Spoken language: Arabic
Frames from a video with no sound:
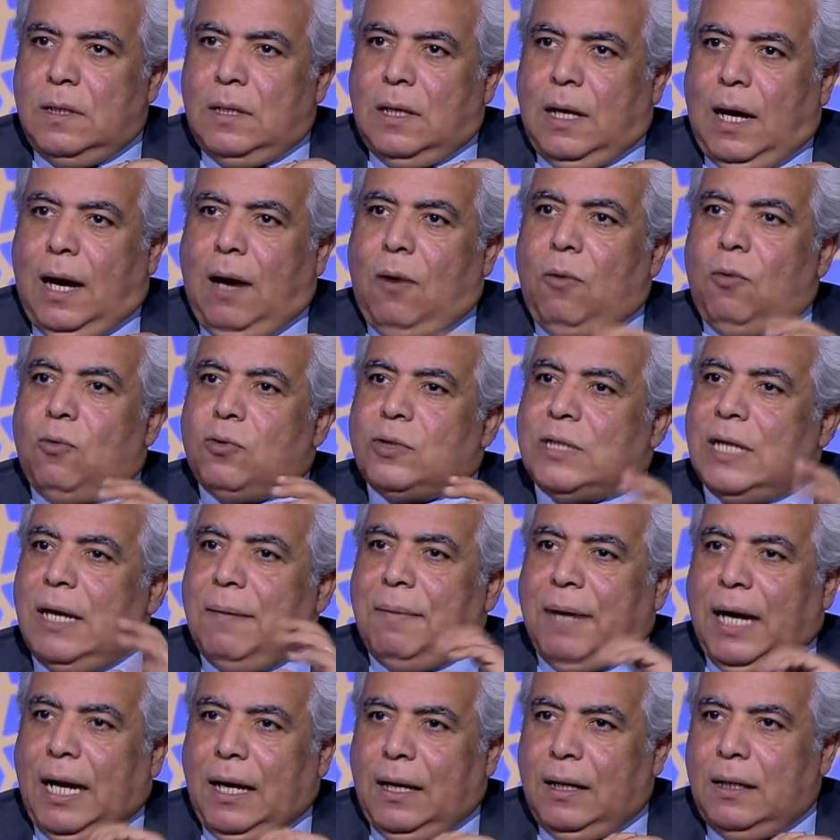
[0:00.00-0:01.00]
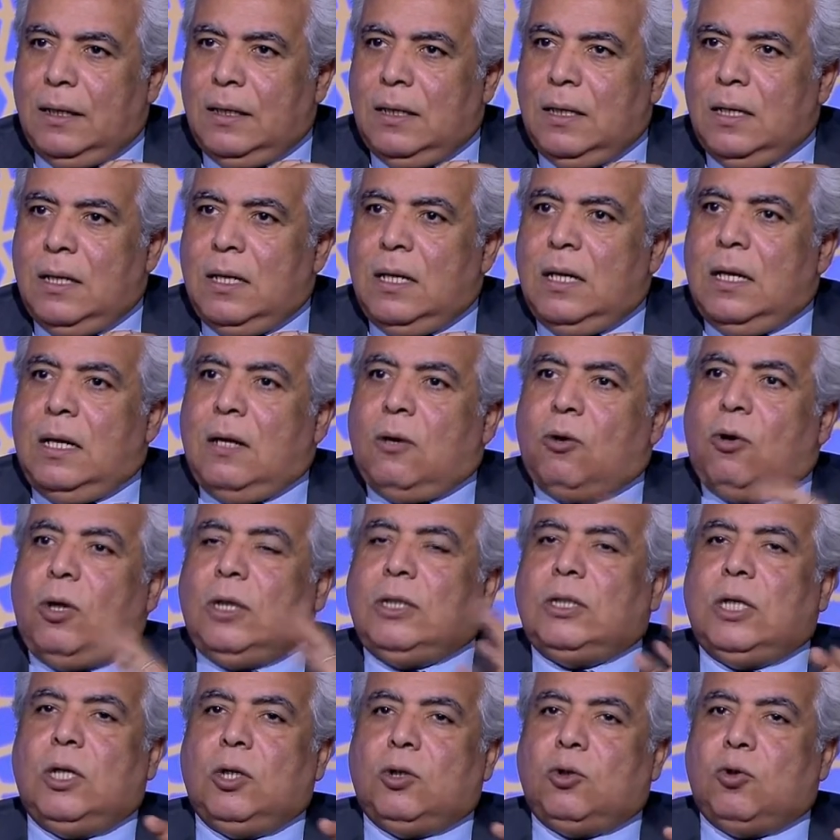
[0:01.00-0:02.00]
او سبعه مم.
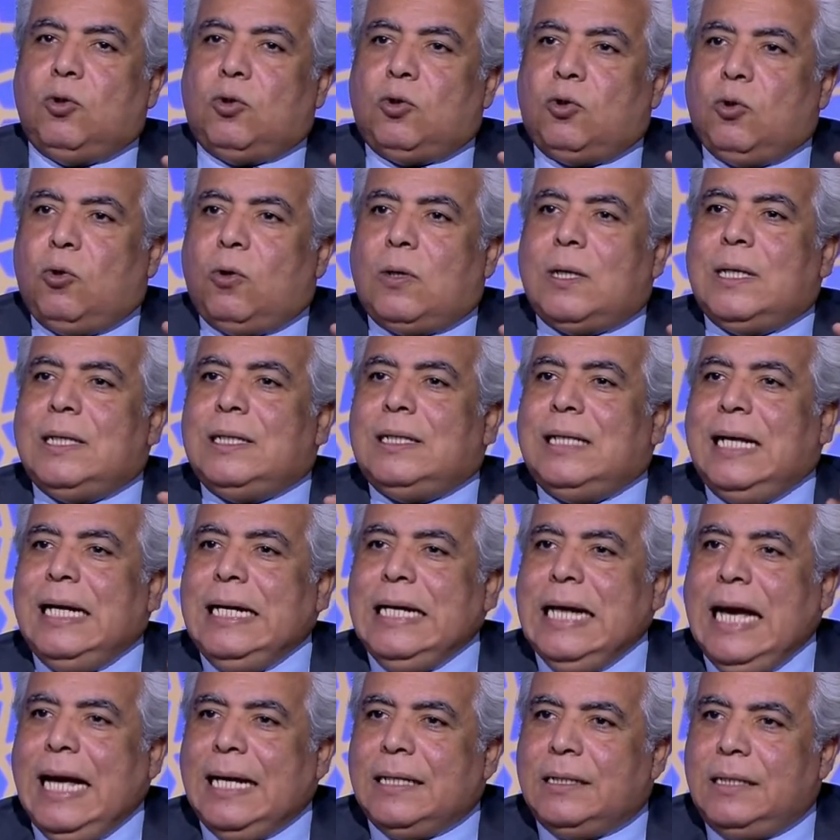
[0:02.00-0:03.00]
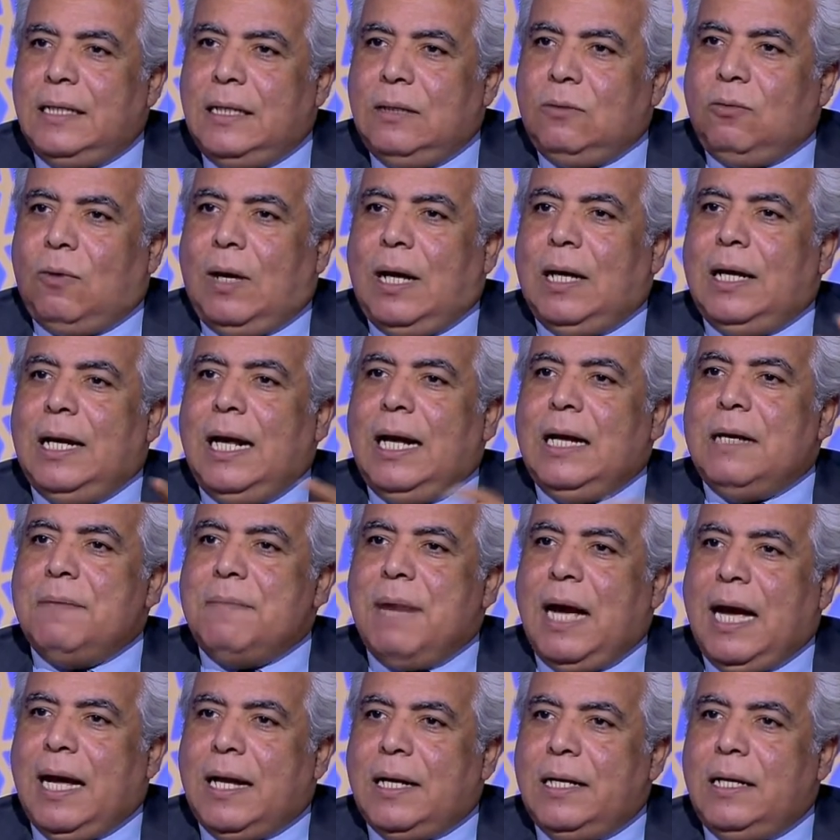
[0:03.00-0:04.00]
رحت للدكتور اداني حديد وعلق لي
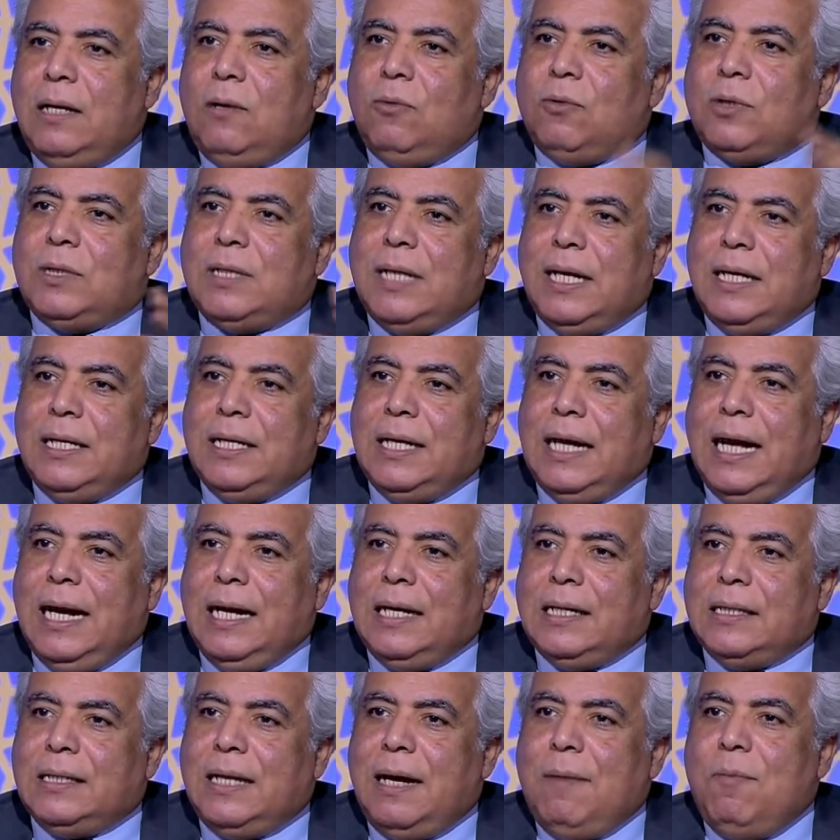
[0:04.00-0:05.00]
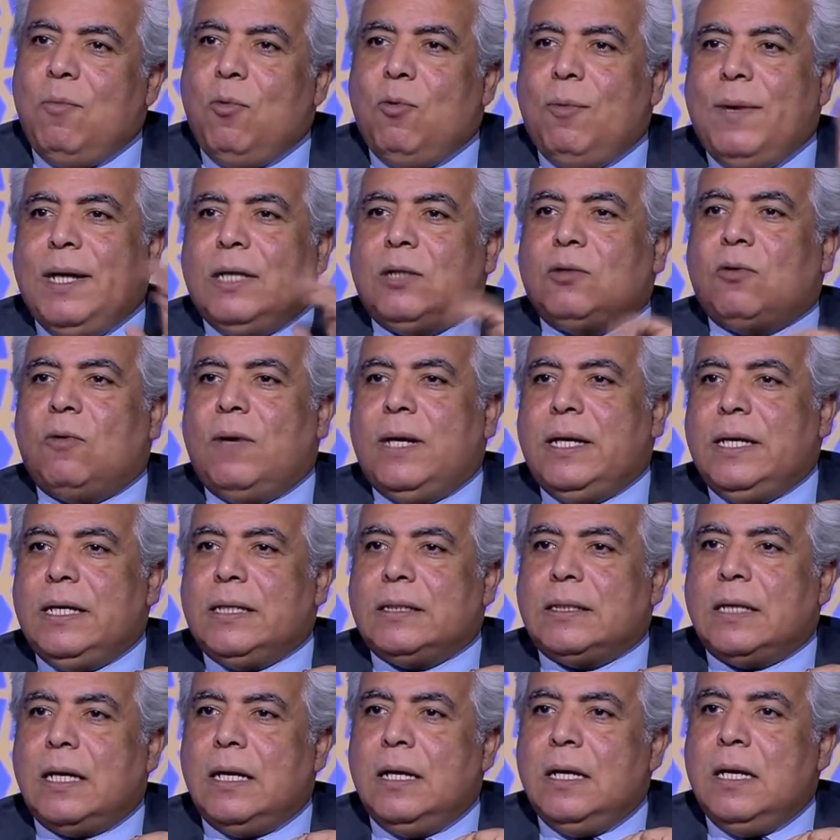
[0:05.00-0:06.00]
محاليل واداني نقل دم وبقيت
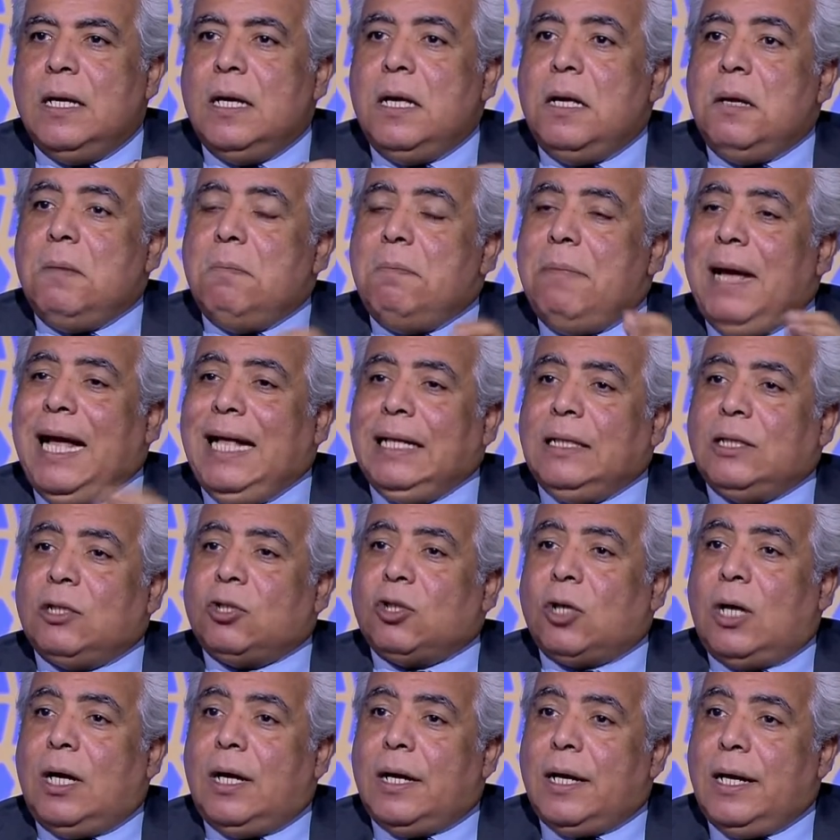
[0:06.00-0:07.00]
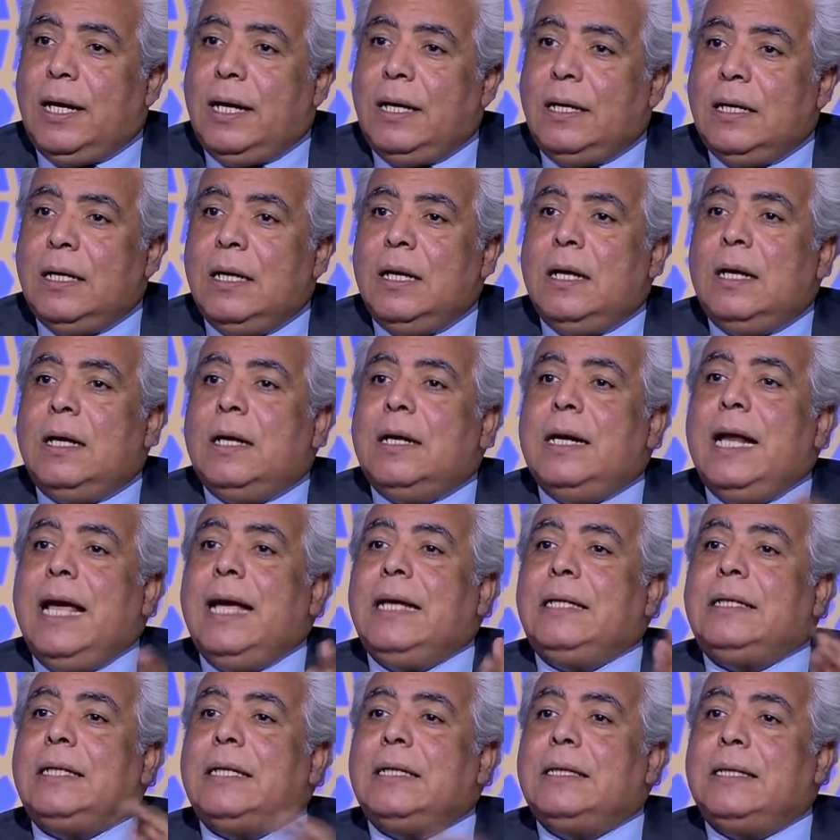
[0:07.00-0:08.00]
كويسه بعد شهرين
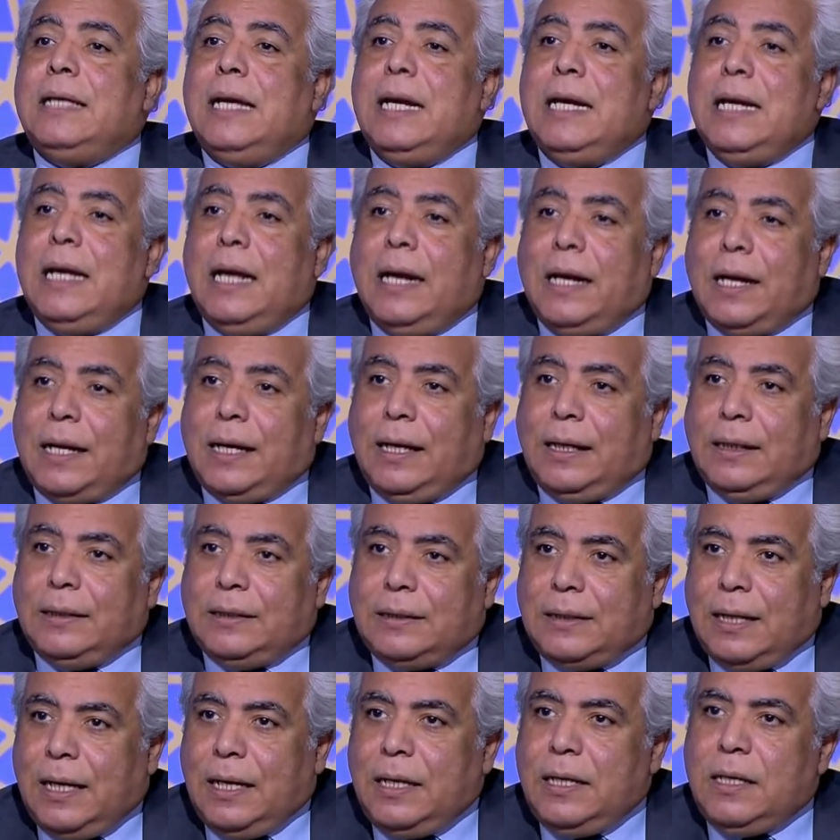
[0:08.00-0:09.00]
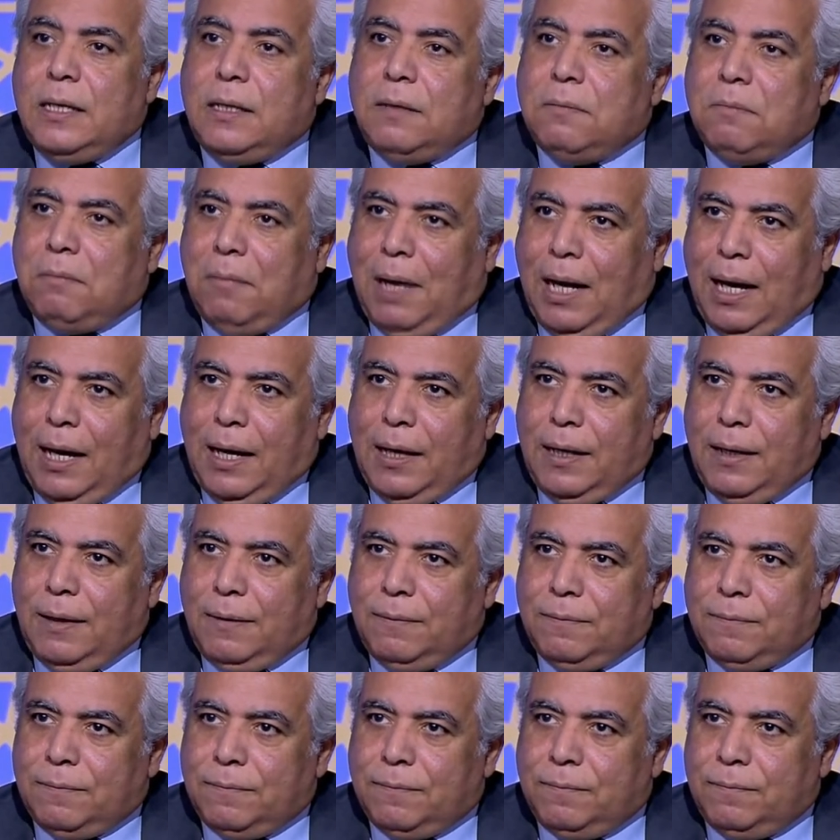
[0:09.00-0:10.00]
لقيت الدنيا رجعت تاني معايا
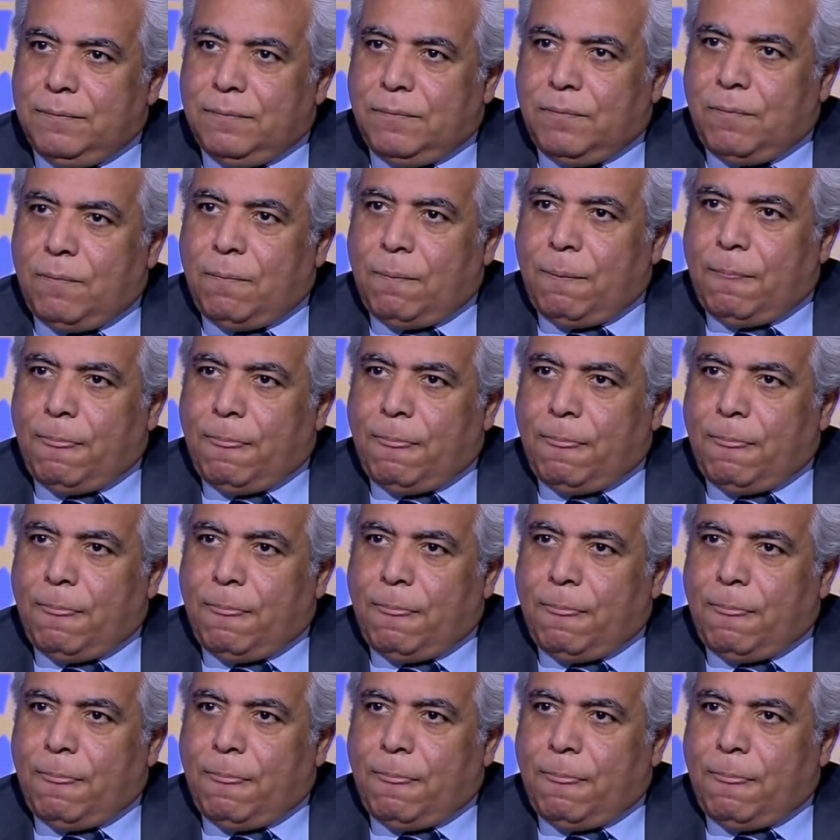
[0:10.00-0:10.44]
بس الارقام